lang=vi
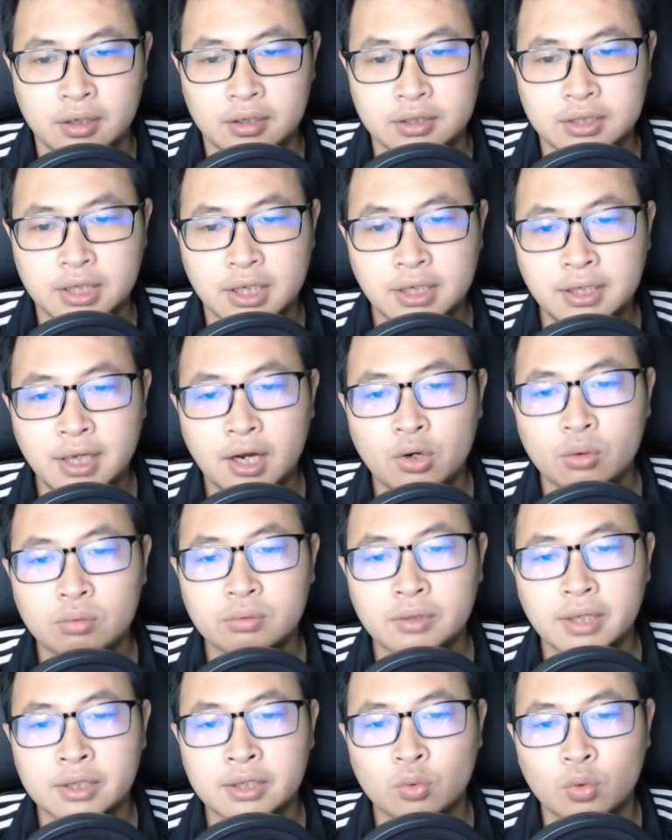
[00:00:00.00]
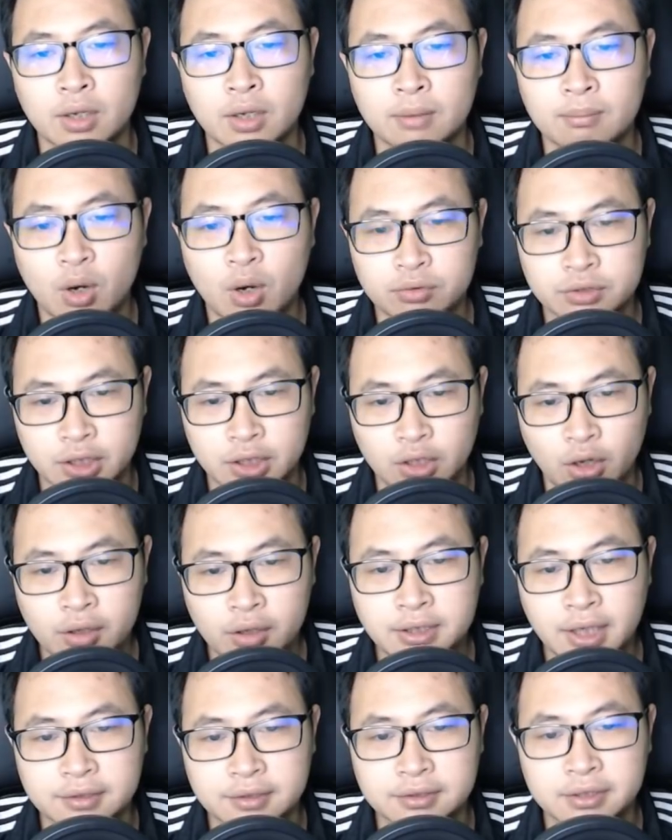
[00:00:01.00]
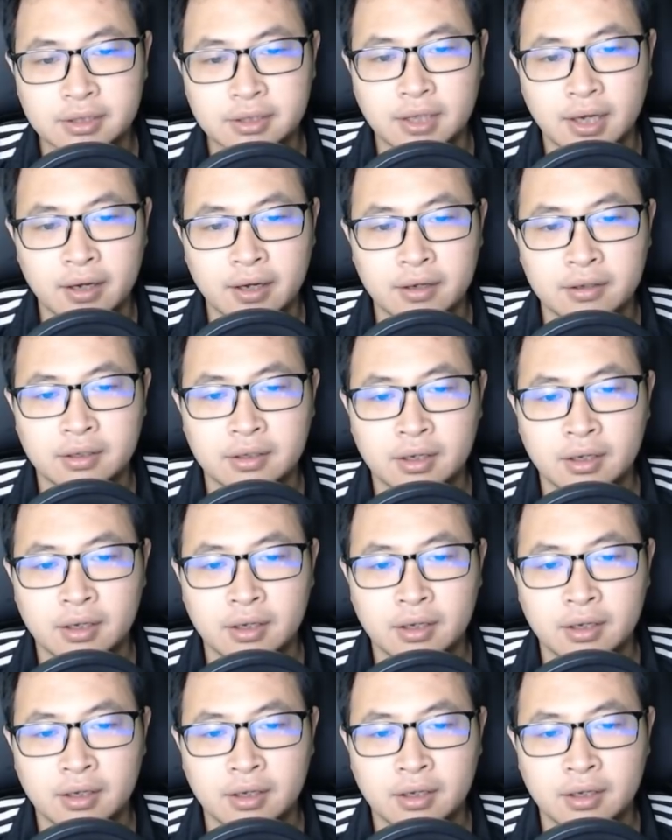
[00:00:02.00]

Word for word: Chính là lúc tên Quỷ Mộc gì đó chặn giết ta,